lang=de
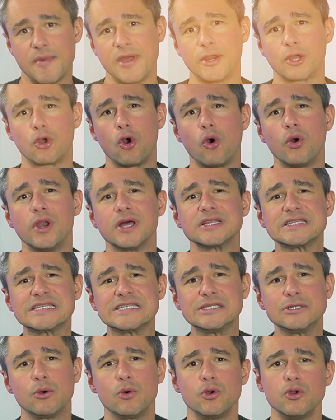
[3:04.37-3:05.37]
haben eine
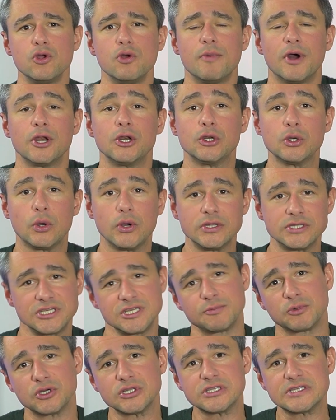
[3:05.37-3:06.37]
Korrelation über
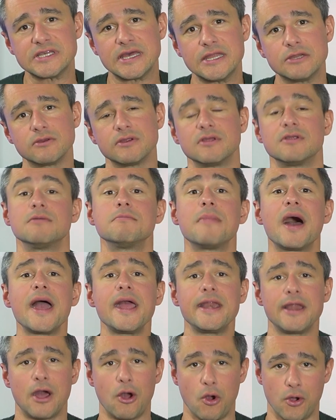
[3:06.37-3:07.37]
90 Prozent. In
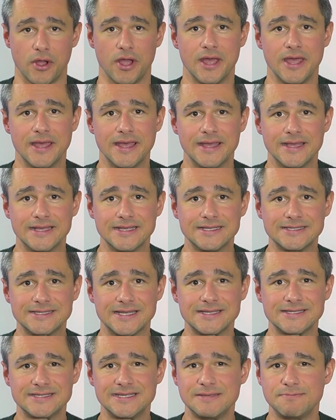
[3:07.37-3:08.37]
meinen Augen ist
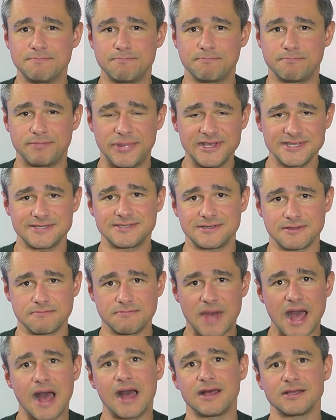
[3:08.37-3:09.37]
das die beste
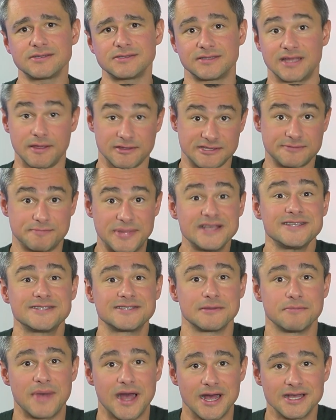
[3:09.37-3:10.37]
Maß, das
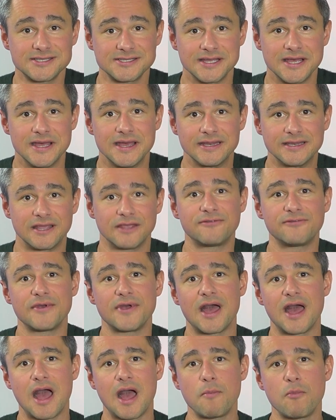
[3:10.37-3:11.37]
beste Maß, das
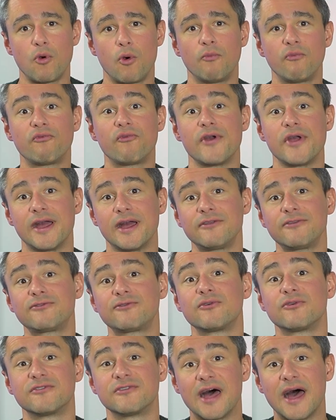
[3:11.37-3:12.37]
wir haben, um
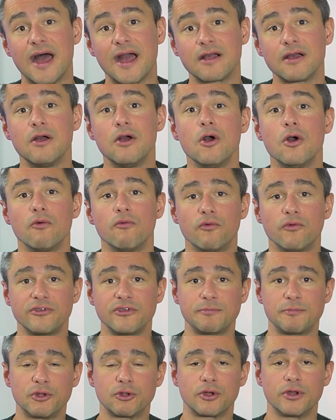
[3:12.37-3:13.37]
vorherzusagen, wo
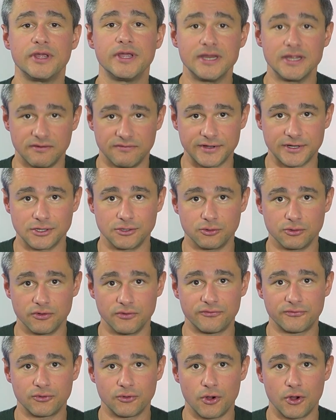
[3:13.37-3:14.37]
sich Bitcoin hinentwickeln
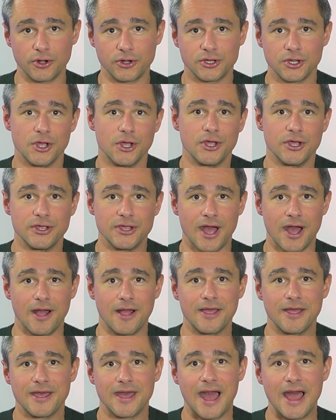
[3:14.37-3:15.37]
dürfte. Und
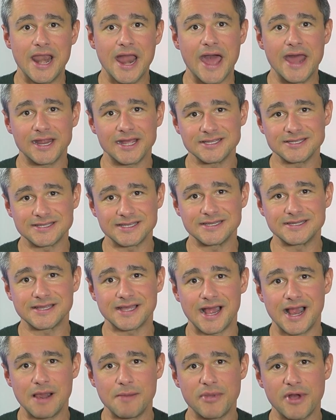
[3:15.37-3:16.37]
ja, alle anderen
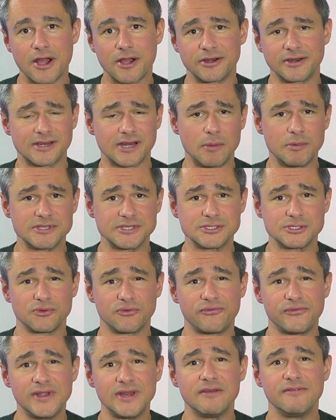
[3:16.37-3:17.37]
Zentralbanken, ich glaube, es sind so
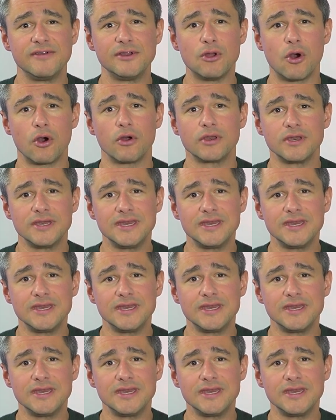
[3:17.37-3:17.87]
viele wie noch